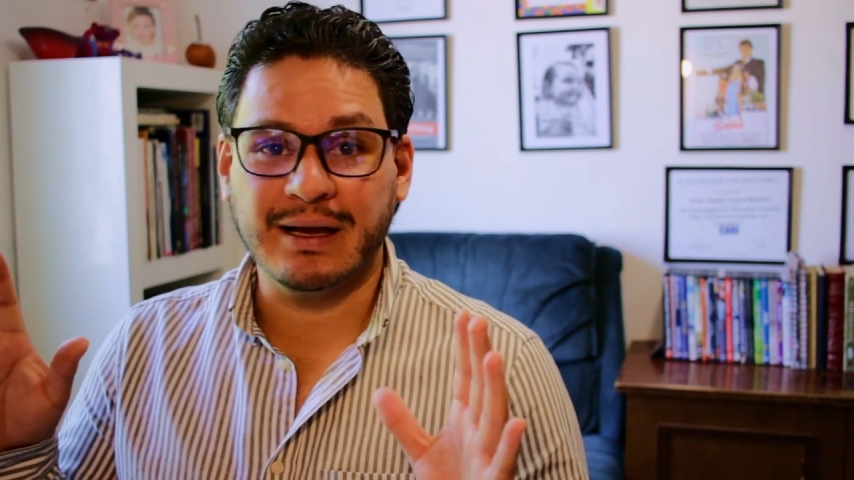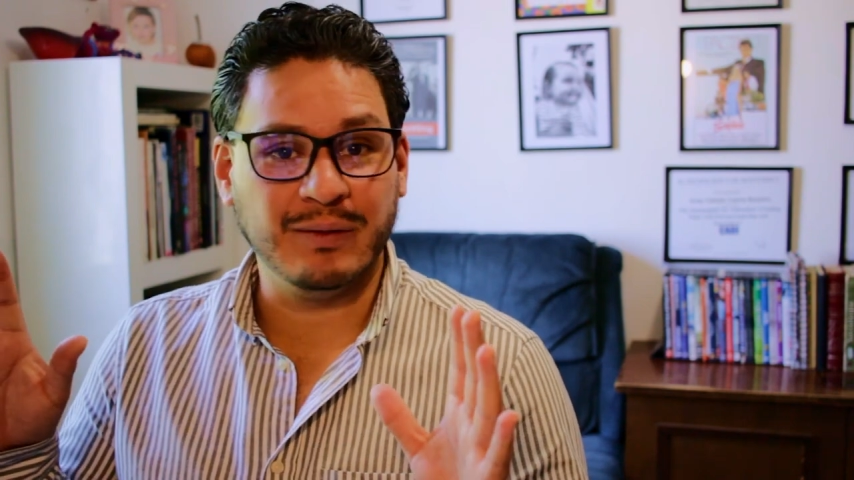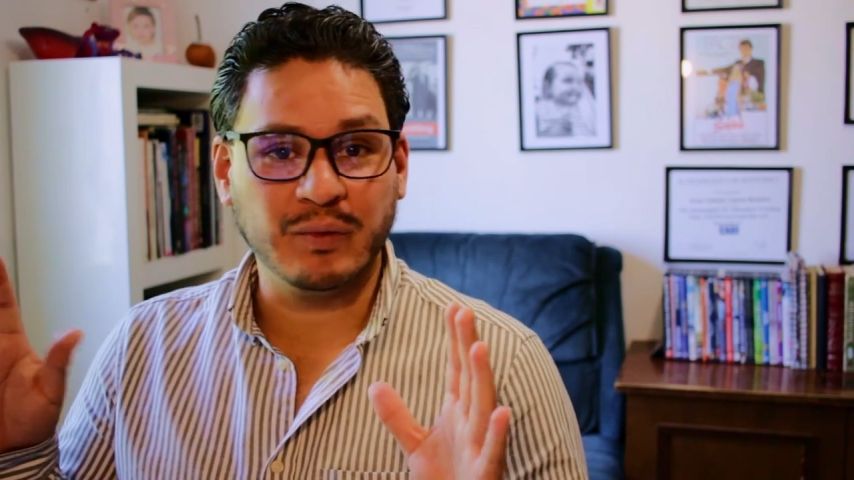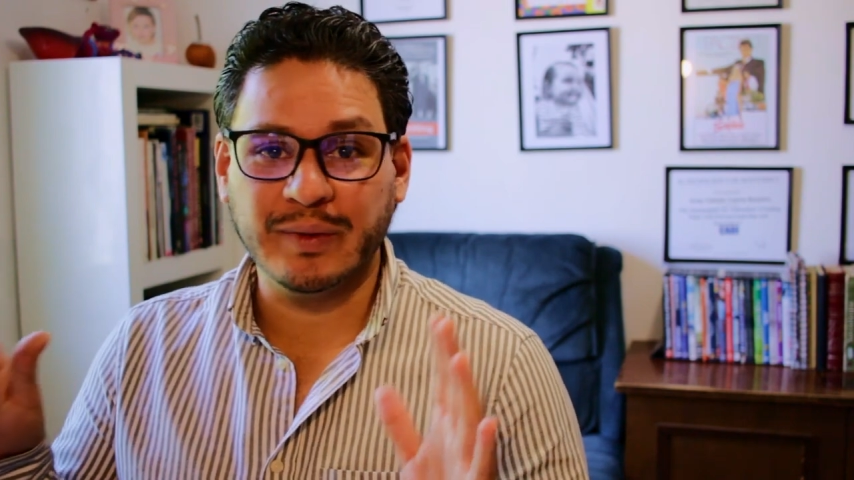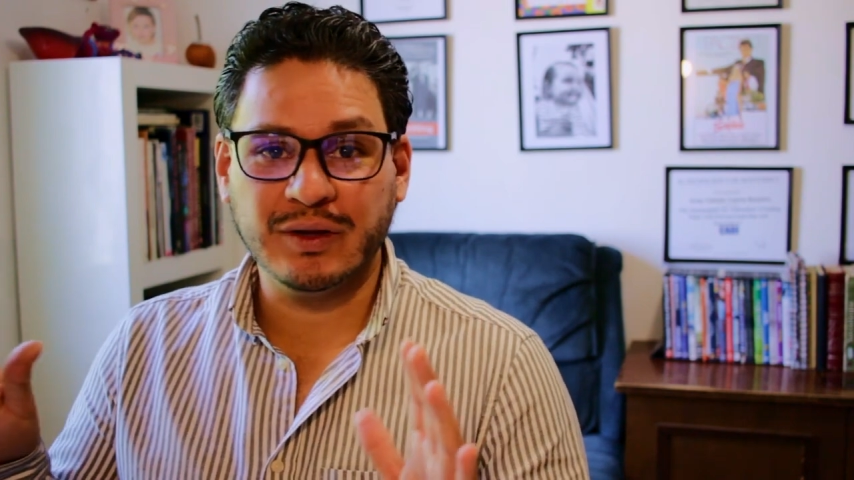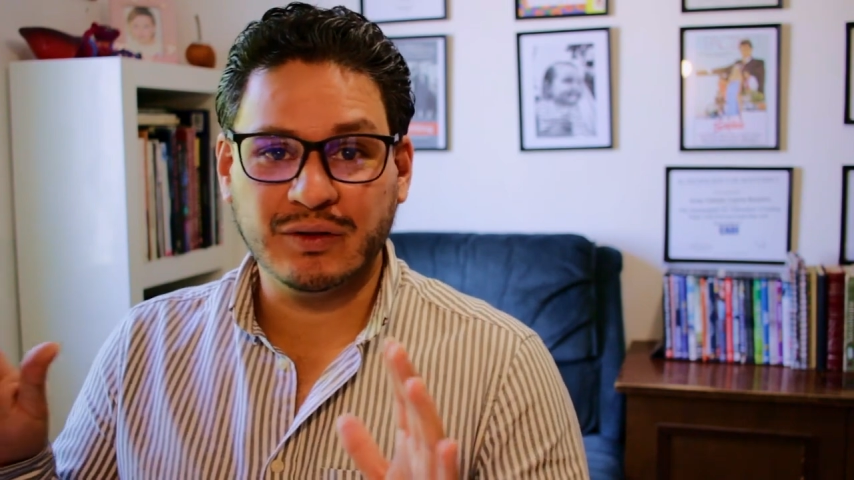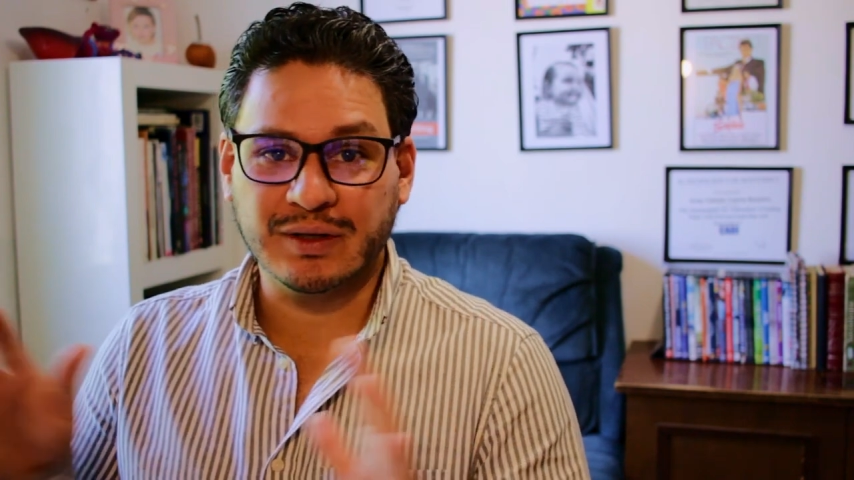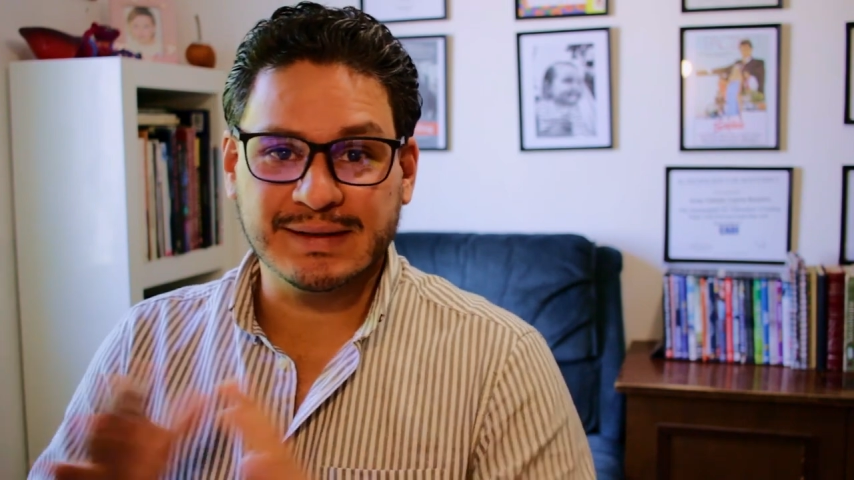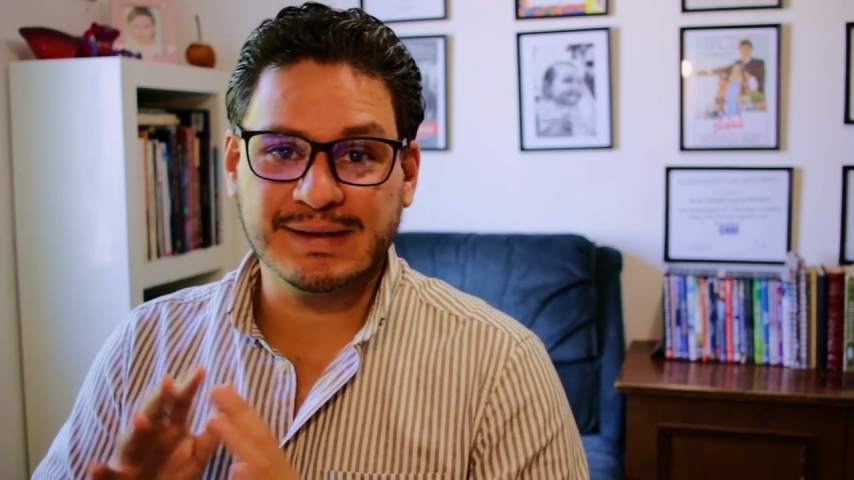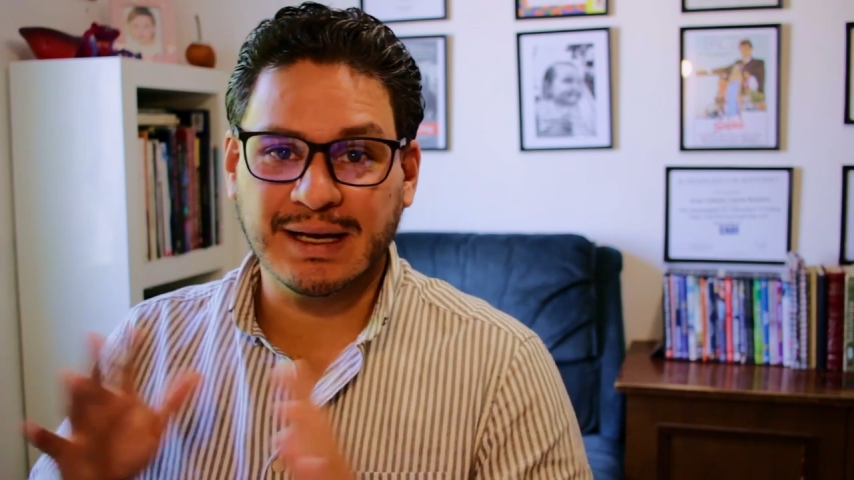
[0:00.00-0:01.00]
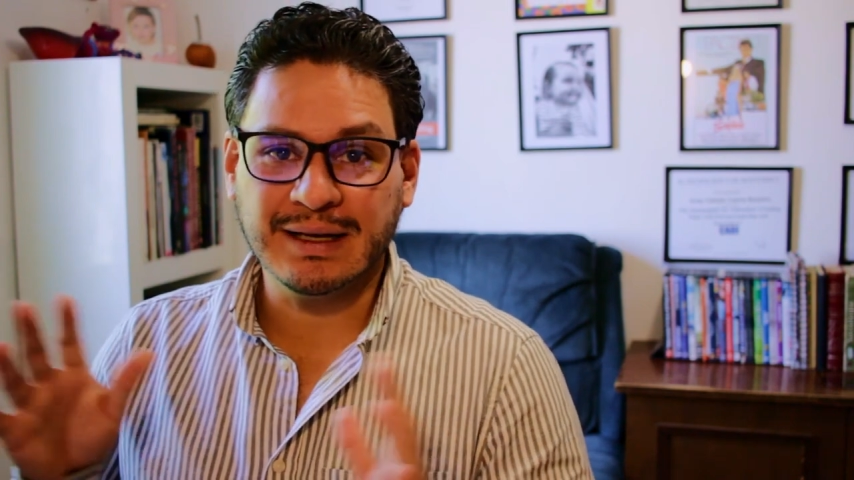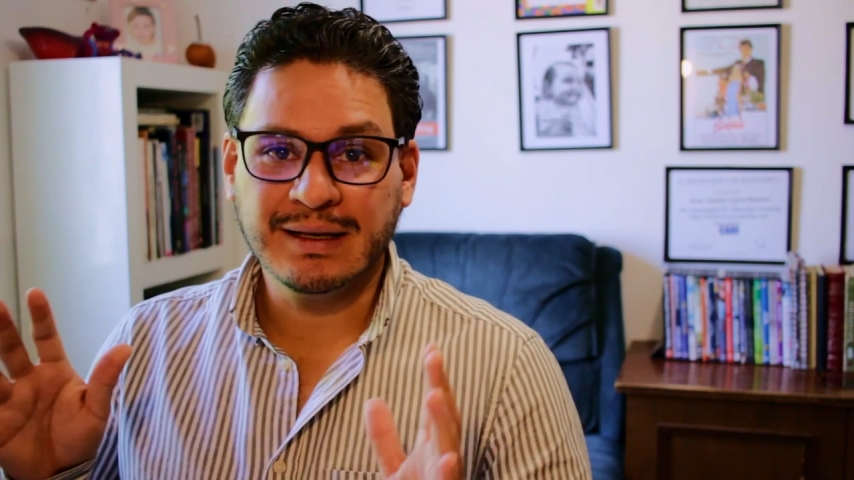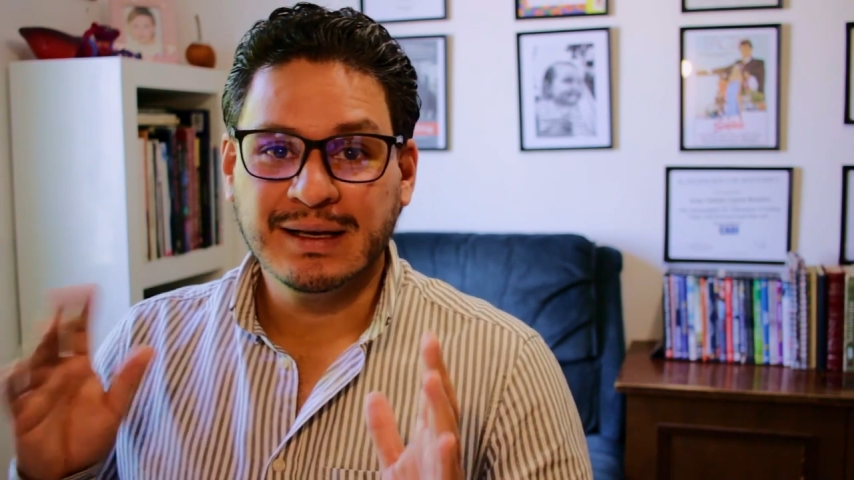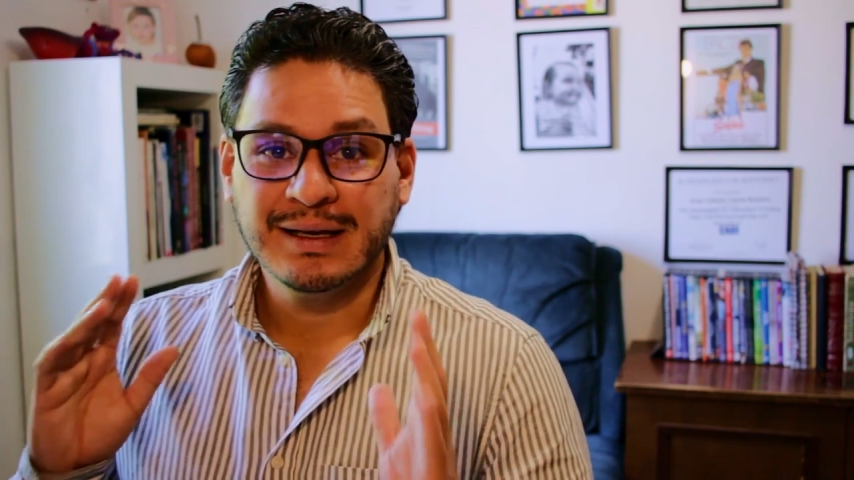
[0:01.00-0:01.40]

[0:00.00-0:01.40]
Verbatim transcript: el momento que sea